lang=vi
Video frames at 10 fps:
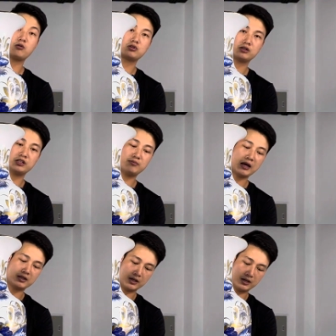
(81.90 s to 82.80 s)
phòng trên
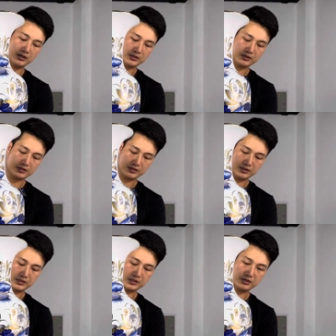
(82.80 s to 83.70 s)
ban thờ
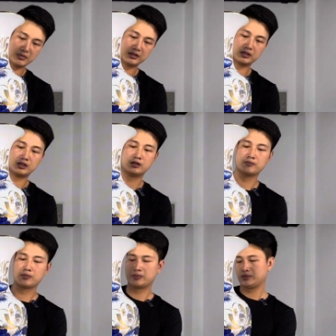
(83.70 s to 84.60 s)
trên ban
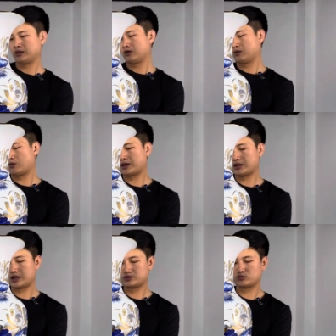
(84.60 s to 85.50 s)
thờ
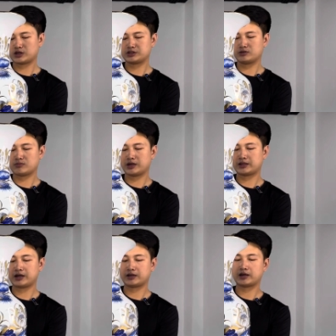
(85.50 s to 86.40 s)
hoặc là chúng ta trưng bày
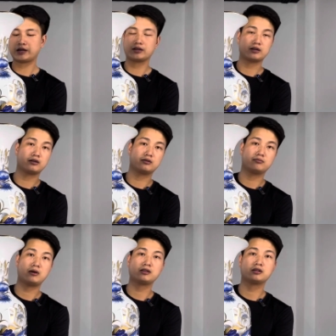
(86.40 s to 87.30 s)
tại cạnh
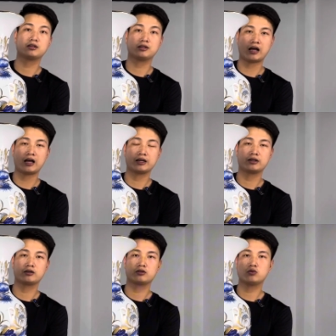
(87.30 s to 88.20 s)
ban thờ thần tài
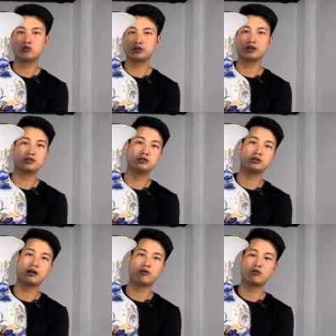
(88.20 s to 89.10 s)
cũng có thể
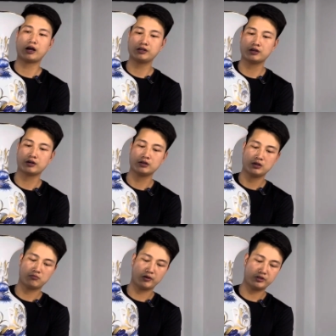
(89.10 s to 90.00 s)
chơi tại phòng khách được
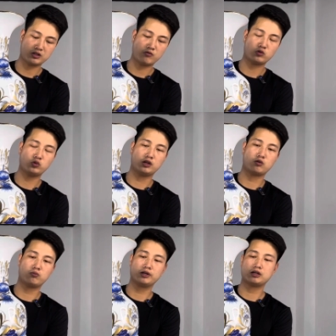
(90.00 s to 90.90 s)
bởi vì trong phong thủy
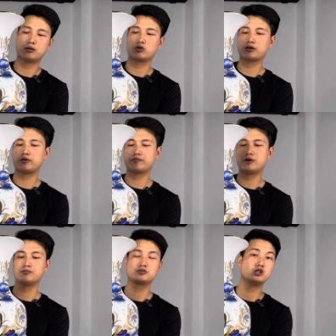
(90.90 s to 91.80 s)
lộc bình là một cái vật
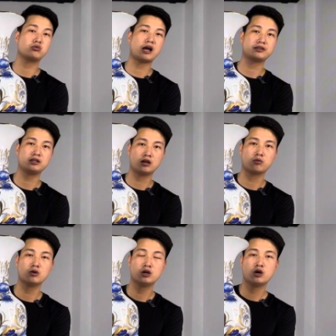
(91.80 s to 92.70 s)
phẩm chiêu tài tích
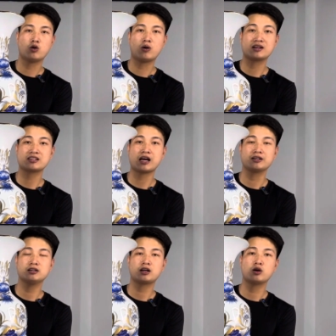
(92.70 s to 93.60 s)
lộc hóa
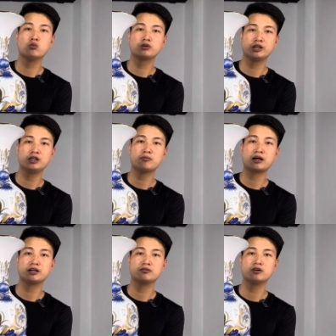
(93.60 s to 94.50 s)
giải những cái hung khí
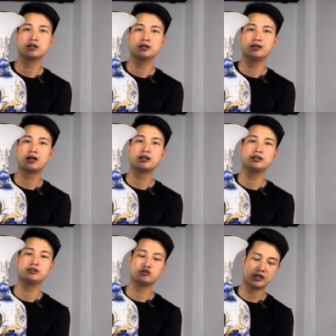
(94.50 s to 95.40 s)
mang đến mượn khí cát
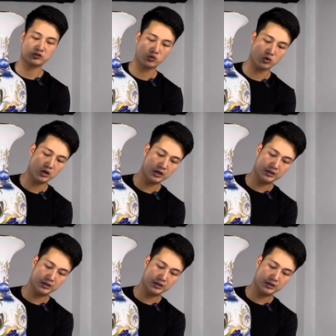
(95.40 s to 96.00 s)
khí cho gia chủ